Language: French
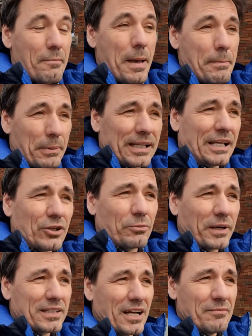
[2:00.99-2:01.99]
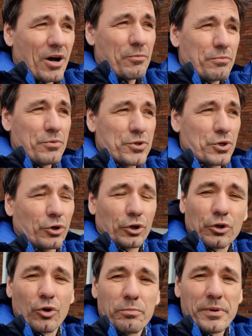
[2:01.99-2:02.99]
ben peut-être que présentement on peut plus se
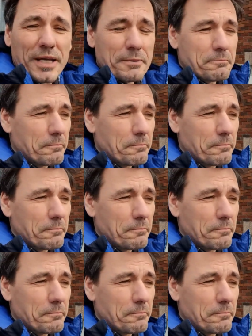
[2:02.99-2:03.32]
regrouper,